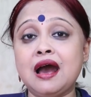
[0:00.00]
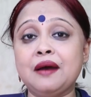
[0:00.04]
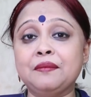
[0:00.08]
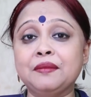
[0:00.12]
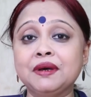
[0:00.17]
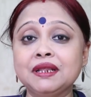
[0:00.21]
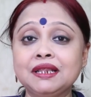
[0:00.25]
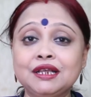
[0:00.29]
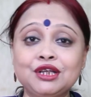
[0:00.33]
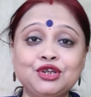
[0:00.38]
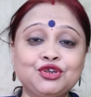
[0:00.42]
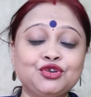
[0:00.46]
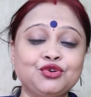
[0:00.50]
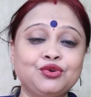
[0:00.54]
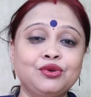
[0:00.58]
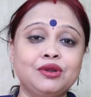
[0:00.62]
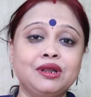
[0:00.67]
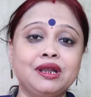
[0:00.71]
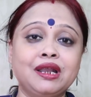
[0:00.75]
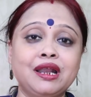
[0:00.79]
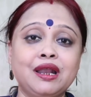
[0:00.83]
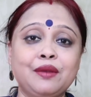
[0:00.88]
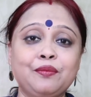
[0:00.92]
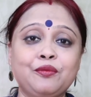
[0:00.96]
আমাদের
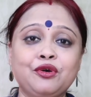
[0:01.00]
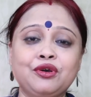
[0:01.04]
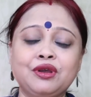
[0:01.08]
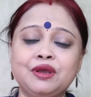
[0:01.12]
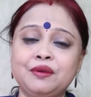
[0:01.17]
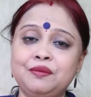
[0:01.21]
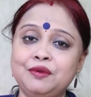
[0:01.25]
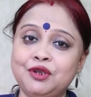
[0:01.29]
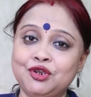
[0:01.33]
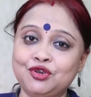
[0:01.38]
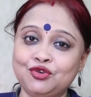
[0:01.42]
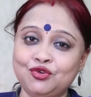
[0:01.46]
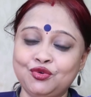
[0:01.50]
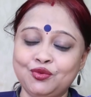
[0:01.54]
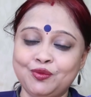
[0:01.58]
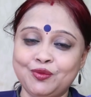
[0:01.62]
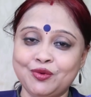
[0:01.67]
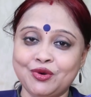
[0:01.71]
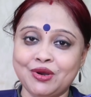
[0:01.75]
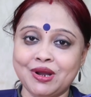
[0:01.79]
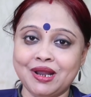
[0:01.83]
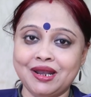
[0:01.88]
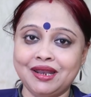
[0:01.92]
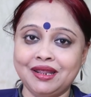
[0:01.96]
শরীরের পক্ষে ভীষণ
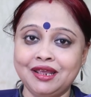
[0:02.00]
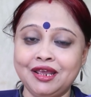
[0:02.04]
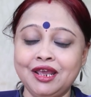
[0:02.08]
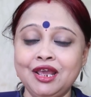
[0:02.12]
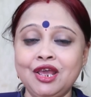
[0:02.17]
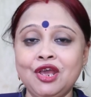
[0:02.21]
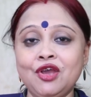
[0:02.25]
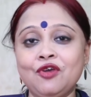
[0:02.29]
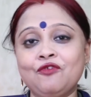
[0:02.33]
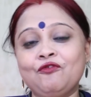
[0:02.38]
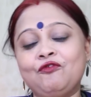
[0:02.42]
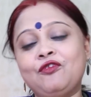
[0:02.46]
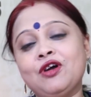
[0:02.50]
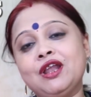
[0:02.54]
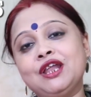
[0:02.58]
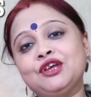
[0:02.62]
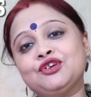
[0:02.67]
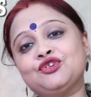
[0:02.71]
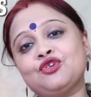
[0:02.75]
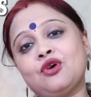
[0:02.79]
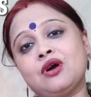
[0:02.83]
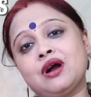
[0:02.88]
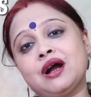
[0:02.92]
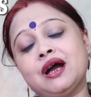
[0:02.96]
উপকারী ফলে
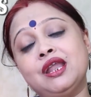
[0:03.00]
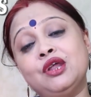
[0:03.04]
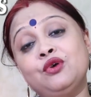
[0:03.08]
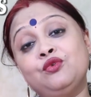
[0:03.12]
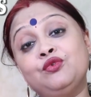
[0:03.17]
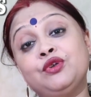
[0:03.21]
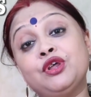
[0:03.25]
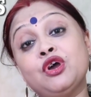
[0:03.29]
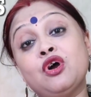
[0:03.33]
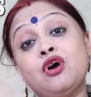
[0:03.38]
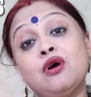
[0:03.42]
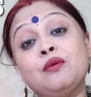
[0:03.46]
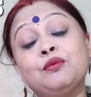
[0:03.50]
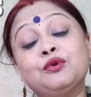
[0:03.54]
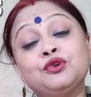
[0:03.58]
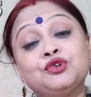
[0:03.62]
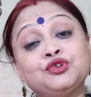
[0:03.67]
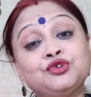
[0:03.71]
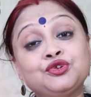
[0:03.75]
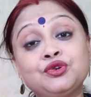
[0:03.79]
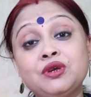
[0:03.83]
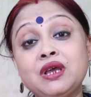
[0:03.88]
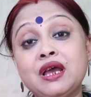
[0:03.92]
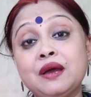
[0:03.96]
সকালে উঠে
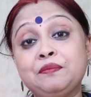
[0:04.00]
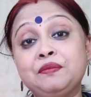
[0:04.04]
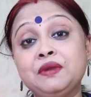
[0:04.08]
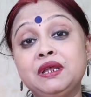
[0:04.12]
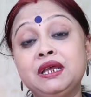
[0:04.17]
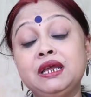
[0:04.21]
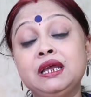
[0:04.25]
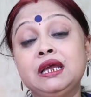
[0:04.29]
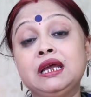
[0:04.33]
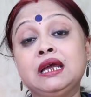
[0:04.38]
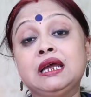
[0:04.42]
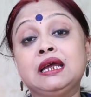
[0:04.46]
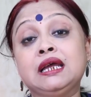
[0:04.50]
অবশ্যই আপনি